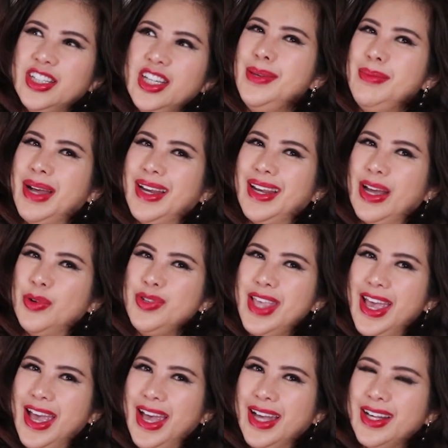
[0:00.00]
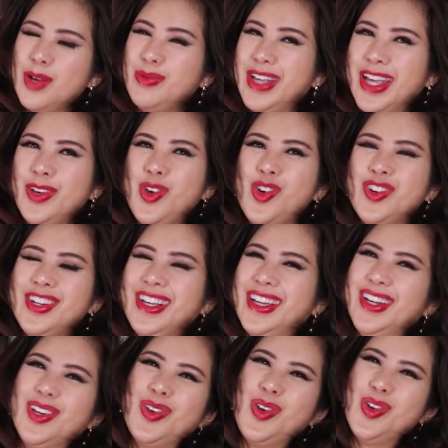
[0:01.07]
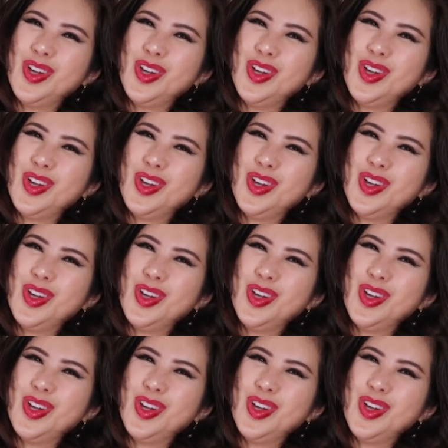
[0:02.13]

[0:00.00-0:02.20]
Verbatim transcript: khi mà lão gia không ghé cô có nghĩa là